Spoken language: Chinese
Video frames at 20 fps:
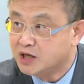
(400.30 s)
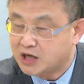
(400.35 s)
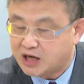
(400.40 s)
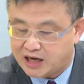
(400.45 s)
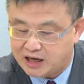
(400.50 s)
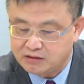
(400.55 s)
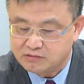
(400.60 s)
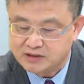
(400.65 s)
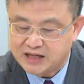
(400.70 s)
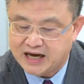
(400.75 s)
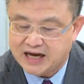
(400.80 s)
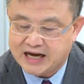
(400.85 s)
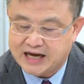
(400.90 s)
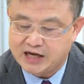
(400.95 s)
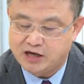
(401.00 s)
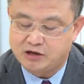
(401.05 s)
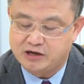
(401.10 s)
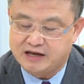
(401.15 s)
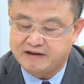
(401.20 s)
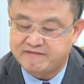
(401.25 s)
好，那还
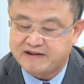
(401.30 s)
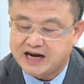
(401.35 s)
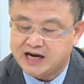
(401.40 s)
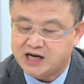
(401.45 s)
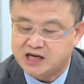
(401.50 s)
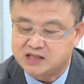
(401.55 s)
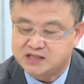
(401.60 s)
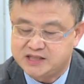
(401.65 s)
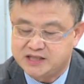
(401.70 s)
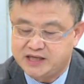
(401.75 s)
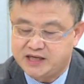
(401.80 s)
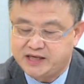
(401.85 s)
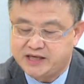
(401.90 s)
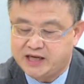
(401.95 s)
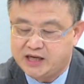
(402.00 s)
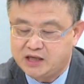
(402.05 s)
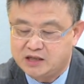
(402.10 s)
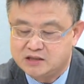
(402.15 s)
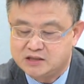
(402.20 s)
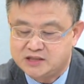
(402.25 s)
有联发科今天
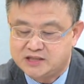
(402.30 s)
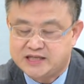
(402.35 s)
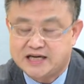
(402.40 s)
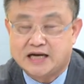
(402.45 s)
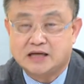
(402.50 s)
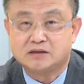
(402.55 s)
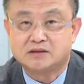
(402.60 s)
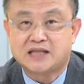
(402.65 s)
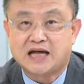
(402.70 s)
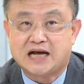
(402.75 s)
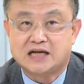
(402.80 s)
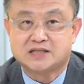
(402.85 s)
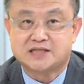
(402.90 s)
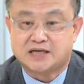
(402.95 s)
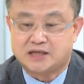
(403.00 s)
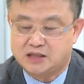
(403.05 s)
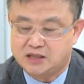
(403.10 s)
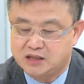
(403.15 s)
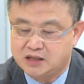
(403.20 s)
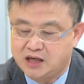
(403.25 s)
也很强大
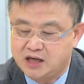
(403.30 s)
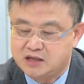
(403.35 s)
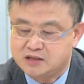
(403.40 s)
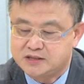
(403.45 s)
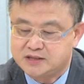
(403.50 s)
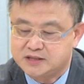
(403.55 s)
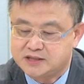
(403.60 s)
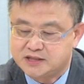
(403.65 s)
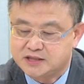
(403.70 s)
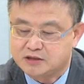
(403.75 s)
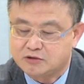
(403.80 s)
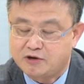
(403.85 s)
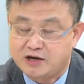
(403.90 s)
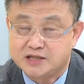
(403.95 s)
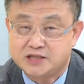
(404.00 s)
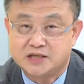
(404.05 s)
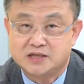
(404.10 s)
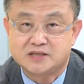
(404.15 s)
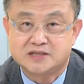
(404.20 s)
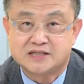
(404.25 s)
涨了二十四块
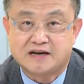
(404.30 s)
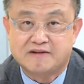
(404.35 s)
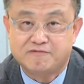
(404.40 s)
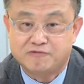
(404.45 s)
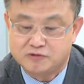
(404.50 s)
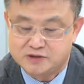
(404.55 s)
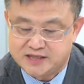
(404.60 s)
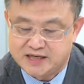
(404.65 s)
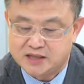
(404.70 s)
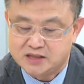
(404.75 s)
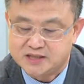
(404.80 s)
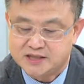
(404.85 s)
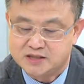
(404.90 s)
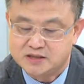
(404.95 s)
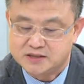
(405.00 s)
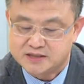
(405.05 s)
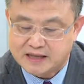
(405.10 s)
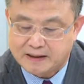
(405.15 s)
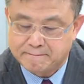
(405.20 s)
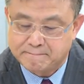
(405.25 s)
钱，涨幅将
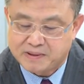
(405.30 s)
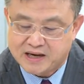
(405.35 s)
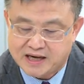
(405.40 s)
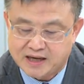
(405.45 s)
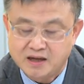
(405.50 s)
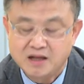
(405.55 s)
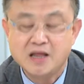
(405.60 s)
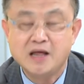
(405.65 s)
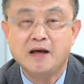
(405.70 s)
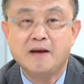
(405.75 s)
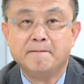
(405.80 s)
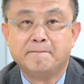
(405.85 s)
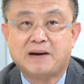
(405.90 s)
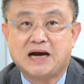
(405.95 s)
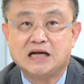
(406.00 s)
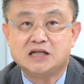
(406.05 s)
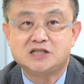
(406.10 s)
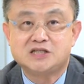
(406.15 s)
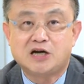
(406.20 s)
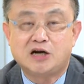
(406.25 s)
近三趴，
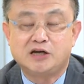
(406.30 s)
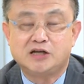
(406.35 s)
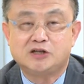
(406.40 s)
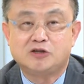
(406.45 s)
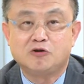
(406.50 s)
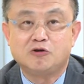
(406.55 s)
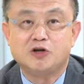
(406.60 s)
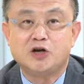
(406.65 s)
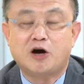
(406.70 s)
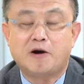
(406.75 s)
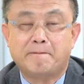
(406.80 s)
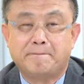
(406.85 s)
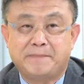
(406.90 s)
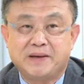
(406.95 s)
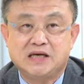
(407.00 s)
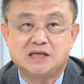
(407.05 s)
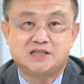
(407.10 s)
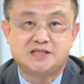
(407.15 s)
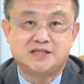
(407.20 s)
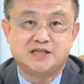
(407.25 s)
盘中一度又
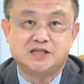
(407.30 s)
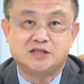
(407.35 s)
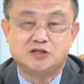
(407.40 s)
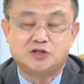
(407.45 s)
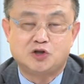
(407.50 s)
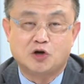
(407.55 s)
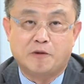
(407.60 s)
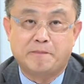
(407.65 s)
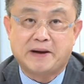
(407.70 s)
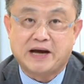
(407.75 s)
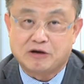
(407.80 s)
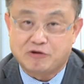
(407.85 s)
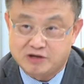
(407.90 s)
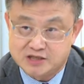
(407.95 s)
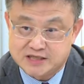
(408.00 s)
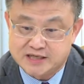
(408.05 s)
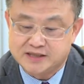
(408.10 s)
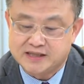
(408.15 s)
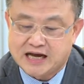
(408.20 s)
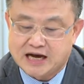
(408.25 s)
逼近九百块
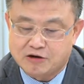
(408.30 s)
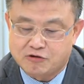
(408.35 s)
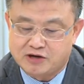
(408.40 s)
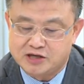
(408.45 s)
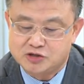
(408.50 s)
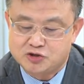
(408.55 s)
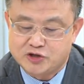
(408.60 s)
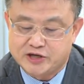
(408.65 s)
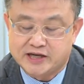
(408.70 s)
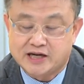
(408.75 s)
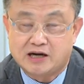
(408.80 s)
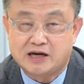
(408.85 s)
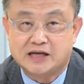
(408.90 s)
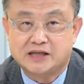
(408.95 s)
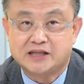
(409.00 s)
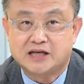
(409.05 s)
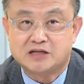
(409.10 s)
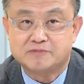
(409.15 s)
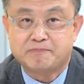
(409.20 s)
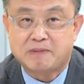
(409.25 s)
钱大关，最高来
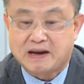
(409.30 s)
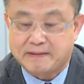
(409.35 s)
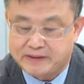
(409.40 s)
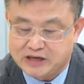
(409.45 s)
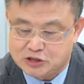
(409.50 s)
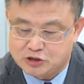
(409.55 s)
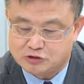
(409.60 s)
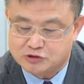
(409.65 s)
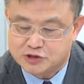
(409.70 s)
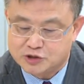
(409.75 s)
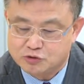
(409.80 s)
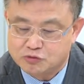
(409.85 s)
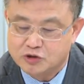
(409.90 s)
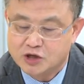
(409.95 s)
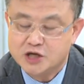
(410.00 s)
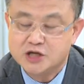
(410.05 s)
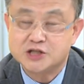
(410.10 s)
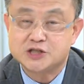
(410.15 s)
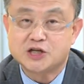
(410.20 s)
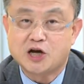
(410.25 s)
到八百九十五，
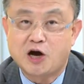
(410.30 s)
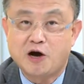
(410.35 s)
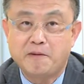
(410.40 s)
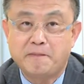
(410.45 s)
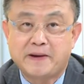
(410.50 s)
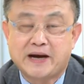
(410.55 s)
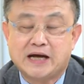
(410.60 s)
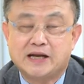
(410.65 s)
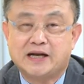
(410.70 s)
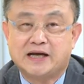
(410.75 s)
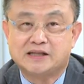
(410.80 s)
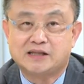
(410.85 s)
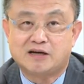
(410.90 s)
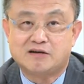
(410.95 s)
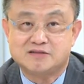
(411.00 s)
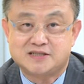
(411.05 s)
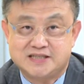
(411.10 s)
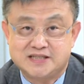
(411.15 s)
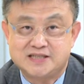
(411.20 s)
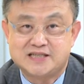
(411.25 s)
收盘来
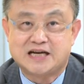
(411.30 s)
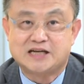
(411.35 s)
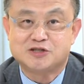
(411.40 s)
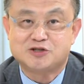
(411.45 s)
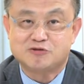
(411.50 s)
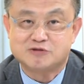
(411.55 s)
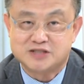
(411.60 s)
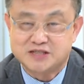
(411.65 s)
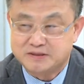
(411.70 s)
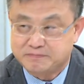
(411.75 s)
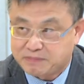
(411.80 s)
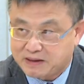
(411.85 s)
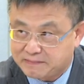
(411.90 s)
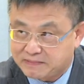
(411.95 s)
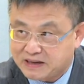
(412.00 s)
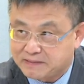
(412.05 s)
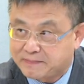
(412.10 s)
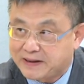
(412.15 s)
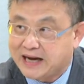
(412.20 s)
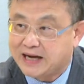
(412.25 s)
到吉祥数字八
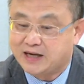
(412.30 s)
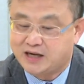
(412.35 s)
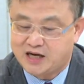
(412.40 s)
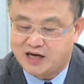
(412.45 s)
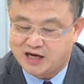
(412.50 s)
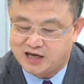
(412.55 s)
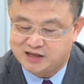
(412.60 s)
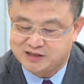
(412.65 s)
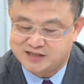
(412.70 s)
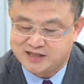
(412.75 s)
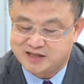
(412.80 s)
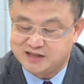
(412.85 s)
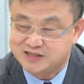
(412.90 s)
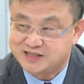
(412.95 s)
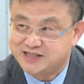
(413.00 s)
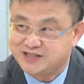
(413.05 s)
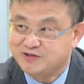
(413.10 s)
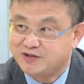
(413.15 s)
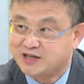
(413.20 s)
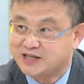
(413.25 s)
八八，好，这
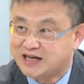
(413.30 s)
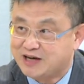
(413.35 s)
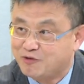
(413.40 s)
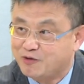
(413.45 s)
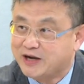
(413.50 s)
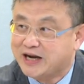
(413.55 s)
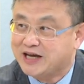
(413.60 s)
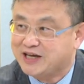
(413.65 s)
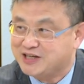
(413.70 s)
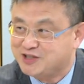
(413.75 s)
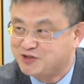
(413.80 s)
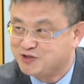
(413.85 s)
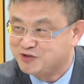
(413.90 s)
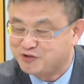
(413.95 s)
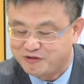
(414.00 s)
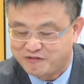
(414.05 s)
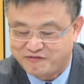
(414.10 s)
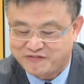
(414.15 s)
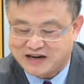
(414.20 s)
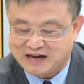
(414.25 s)
希望它未来也继
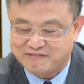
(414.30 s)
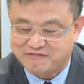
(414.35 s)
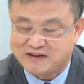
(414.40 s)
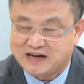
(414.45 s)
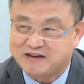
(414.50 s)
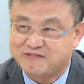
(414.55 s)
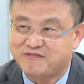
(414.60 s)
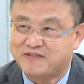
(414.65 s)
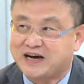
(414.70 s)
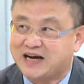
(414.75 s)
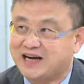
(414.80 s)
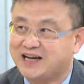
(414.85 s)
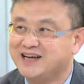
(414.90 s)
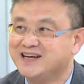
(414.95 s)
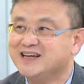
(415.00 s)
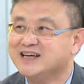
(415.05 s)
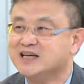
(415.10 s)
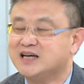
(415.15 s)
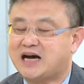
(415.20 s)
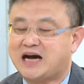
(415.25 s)
续。发发
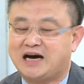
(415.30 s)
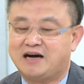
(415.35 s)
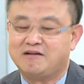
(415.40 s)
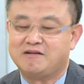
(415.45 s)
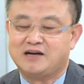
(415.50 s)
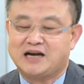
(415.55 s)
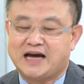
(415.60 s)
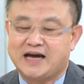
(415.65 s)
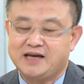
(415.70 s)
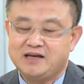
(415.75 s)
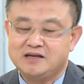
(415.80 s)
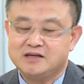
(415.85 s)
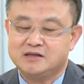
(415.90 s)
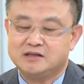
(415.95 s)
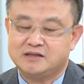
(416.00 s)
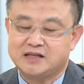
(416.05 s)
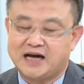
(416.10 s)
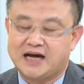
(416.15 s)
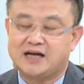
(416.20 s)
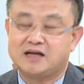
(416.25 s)
发！好，来，
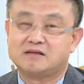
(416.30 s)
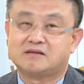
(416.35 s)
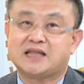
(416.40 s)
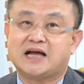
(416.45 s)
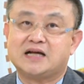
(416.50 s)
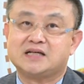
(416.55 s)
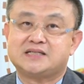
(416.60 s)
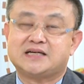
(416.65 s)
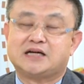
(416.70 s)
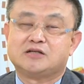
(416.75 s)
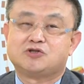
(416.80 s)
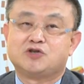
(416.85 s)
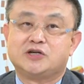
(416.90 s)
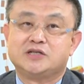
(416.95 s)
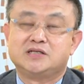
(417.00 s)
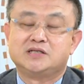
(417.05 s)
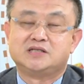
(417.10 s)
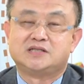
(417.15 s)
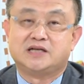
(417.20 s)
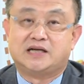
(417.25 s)
那大家最
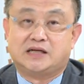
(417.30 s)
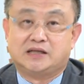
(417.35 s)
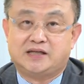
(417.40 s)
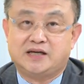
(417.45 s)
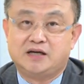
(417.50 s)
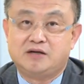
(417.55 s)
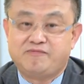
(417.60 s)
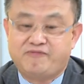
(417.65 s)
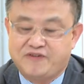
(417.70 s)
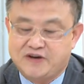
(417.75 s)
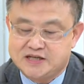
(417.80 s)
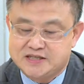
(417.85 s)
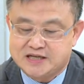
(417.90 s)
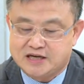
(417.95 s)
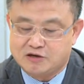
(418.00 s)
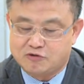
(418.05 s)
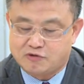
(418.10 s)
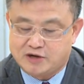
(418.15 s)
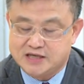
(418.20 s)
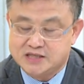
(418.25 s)
近这两天非
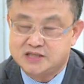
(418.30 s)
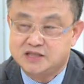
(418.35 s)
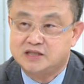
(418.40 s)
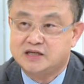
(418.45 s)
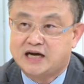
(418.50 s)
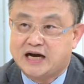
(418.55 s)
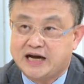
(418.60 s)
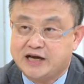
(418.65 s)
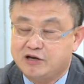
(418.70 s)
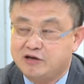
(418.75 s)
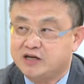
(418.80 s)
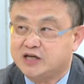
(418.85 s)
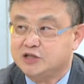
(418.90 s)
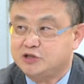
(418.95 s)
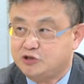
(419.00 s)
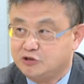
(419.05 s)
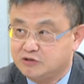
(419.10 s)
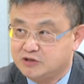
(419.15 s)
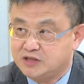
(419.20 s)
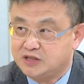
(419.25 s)
常关心的，还有一个
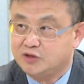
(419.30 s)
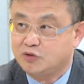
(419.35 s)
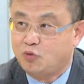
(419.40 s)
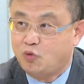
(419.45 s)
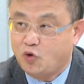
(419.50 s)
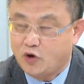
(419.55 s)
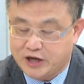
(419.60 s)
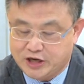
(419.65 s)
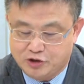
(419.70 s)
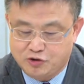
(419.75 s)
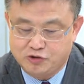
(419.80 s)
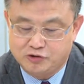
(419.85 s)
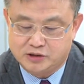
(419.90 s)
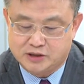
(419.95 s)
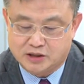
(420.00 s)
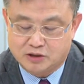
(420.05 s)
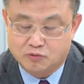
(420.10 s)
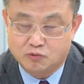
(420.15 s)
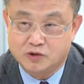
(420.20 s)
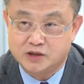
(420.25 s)
就是汇率
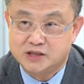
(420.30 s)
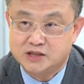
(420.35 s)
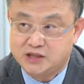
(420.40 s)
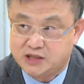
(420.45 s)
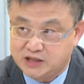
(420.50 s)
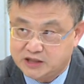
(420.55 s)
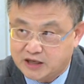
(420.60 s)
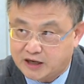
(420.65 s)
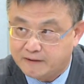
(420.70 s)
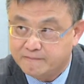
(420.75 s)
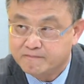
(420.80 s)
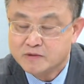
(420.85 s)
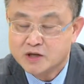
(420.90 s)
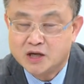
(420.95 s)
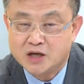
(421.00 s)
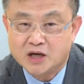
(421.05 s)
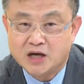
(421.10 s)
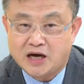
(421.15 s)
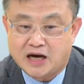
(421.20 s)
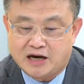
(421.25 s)
的问题啊。
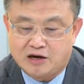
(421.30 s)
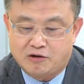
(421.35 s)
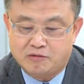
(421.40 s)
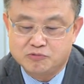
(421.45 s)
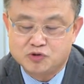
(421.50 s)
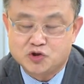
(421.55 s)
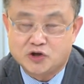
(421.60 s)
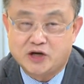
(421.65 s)
好，我们昨